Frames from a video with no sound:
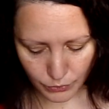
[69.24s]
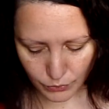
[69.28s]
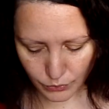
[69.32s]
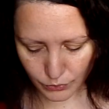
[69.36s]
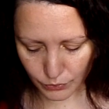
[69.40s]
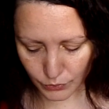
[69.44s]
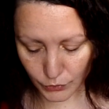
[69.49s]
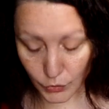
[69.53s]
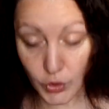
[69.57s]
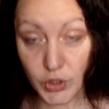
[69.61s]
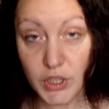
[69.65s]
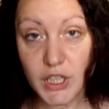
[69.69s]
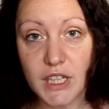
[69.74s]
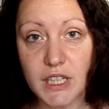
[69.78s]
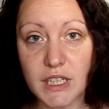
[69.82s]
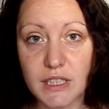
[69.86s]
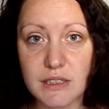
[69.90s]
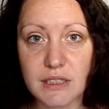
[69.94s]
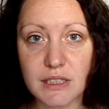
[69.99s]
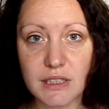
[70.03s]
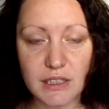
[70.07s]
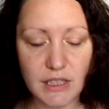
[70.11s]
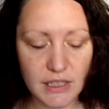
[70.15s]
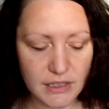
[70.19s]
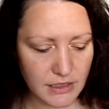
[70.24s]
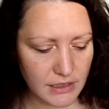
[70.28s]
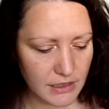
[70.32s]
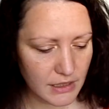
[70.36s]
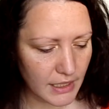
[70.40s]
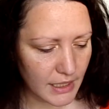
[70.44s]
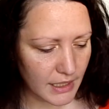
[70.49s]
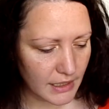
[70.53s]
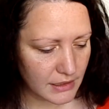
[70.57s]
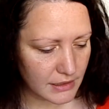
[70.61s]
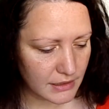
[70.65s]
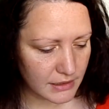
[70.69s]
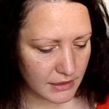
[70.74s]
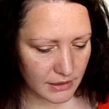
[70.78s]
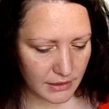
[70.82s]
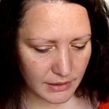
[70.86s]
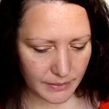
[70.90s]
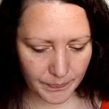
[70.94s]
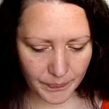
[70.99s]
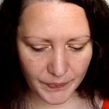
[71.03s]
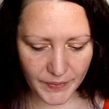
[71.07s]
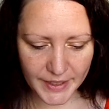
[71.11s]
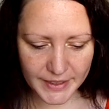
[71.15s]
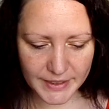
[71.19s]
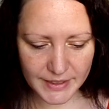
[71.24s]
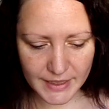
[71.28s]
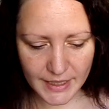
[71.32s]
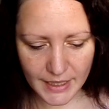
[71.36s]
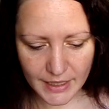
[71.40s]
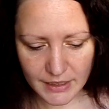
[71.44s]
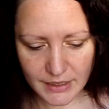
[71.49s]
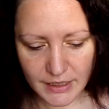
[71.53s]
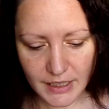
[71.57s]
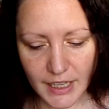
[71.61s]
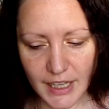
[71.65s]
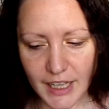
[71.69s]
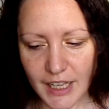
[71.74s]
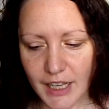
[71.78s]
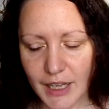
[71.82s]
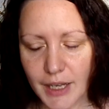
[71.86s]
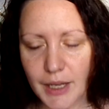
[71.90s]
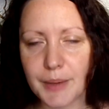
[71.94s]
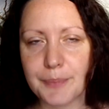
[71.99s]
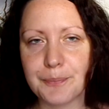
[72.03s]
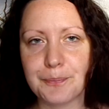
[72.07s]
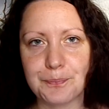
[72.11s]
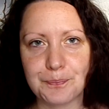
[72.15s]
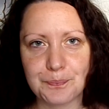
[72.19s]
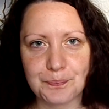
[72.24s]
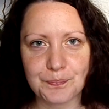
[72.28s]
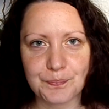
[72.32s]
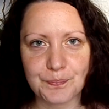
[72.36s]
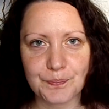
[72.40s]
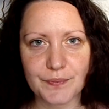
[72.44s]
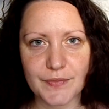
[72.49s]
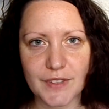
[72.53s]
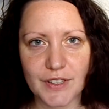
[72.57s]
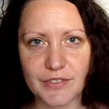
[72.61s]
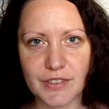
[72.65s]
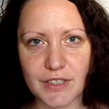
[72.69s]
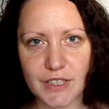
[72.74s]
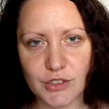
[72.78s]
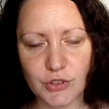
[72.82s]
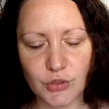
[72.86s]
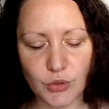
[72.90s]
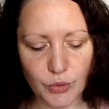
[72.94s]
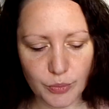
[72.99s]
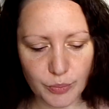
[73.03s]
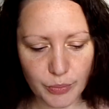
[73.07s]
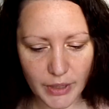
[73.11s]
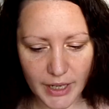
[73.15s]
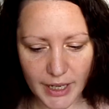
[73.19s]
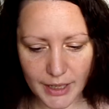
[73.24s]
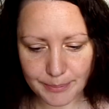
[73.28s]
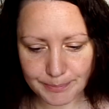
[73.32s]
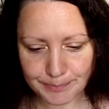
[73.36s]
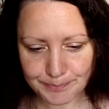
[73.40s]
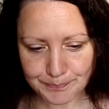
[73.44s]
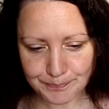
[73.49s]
Но я хотела отснять э, на днях видео про...